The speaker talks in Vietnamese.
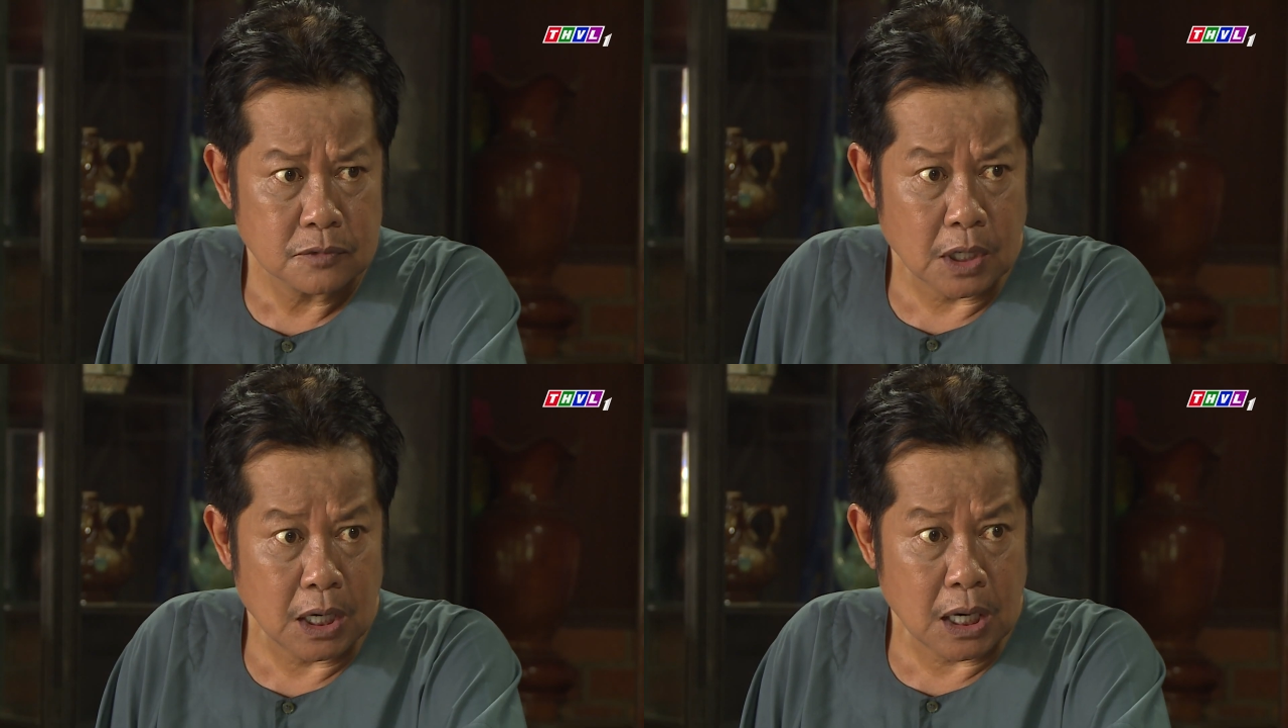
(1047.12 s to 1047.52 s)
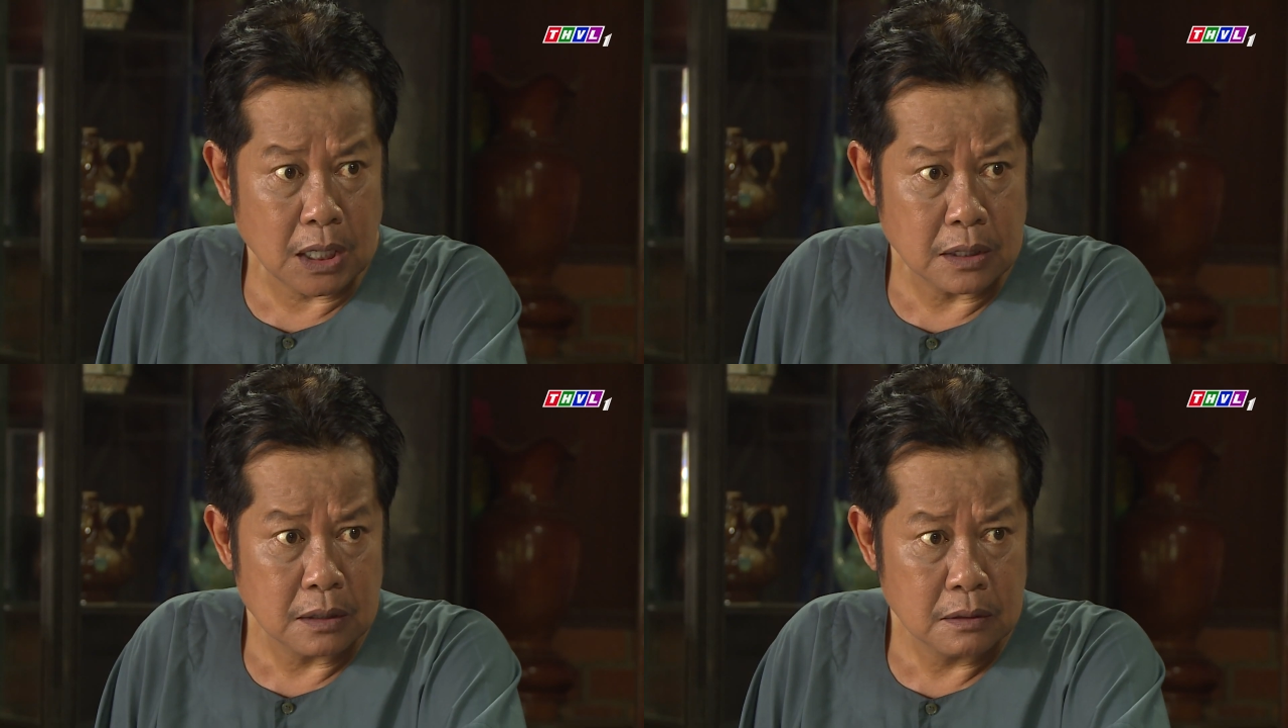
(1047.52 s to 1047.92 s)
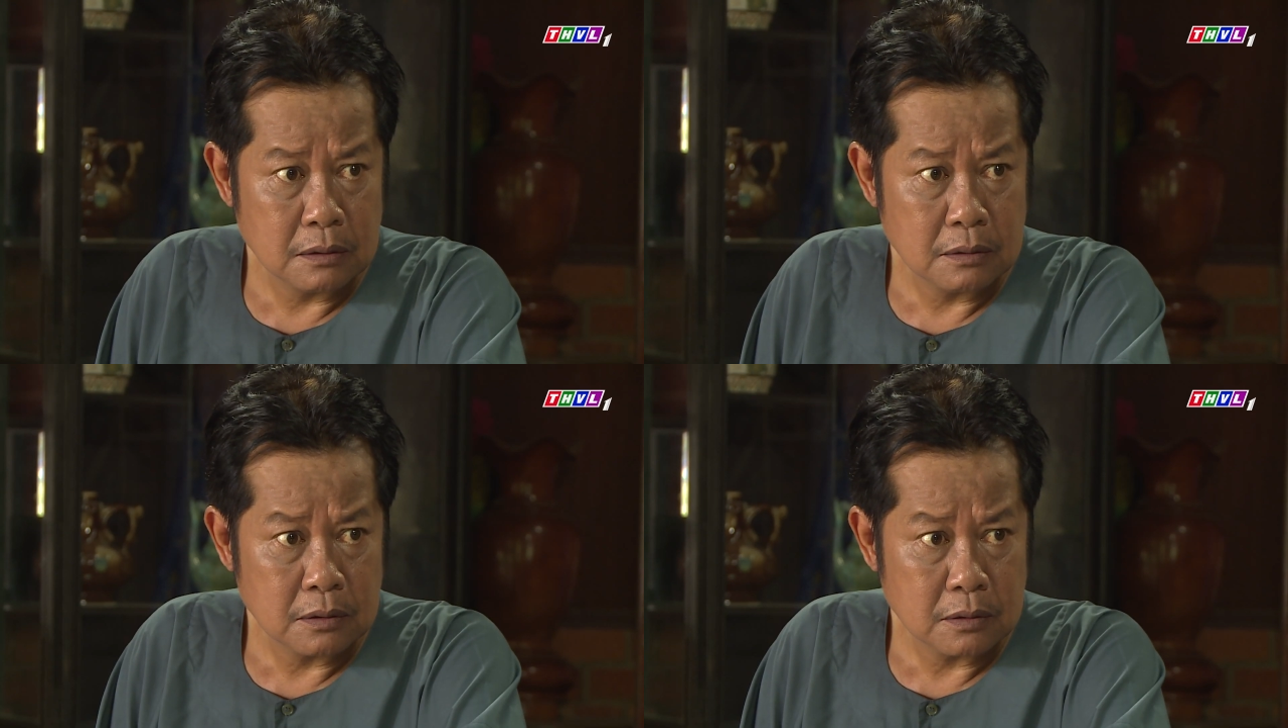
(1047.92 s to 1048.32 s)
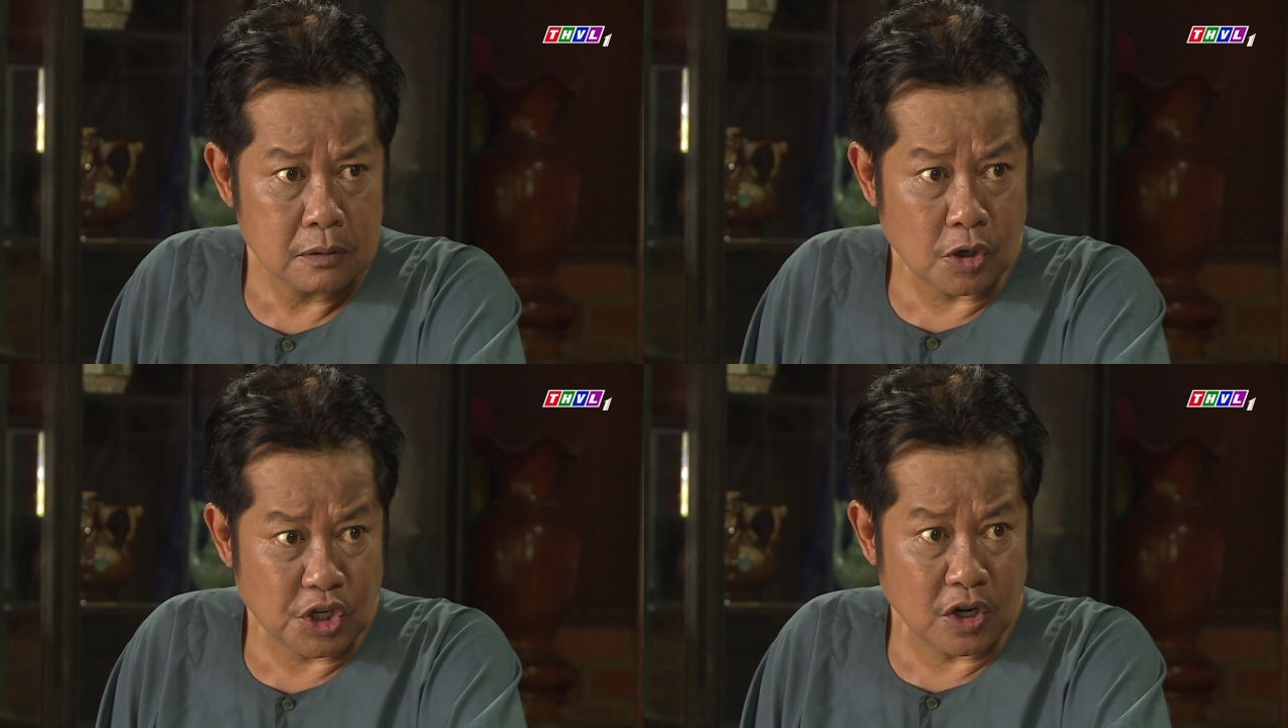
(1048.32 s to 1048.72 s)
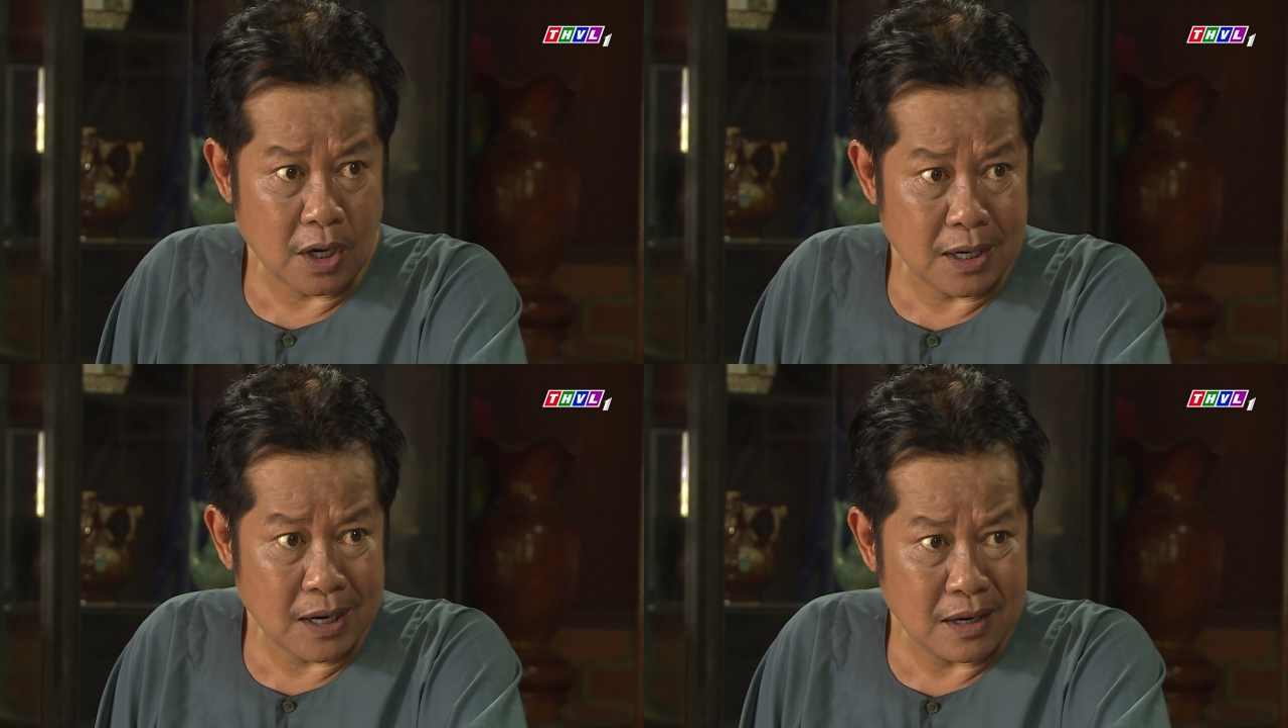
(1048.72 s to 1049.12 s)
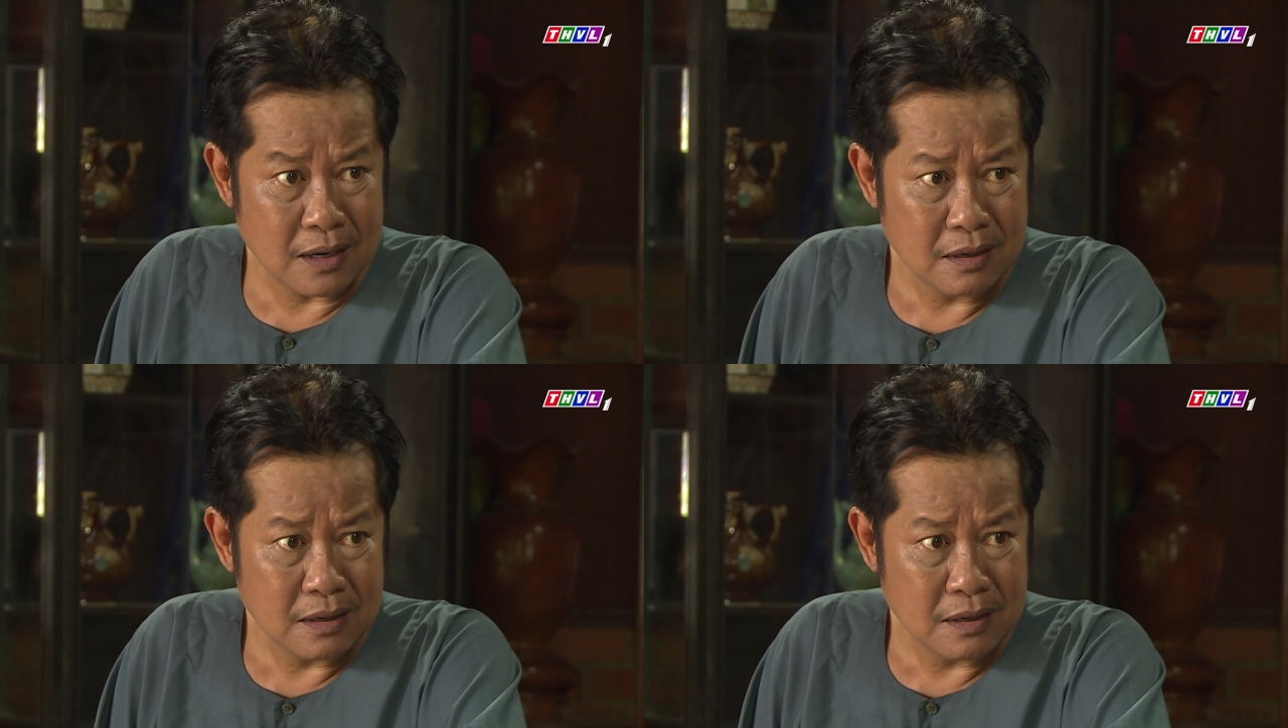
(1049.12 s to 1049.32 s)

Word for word: trời đất ơi có chuyện đó nữa hả